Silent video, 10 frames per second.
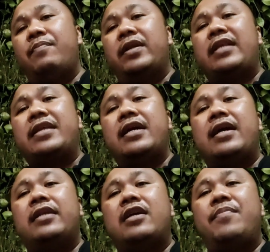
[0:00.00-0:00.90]

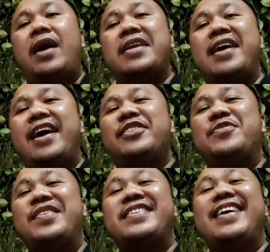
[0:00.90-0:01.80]
mempertanyakan keberadaan
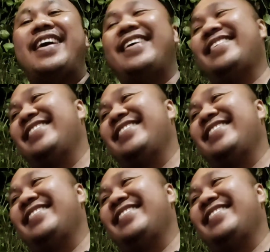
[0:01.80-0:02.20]
unitnya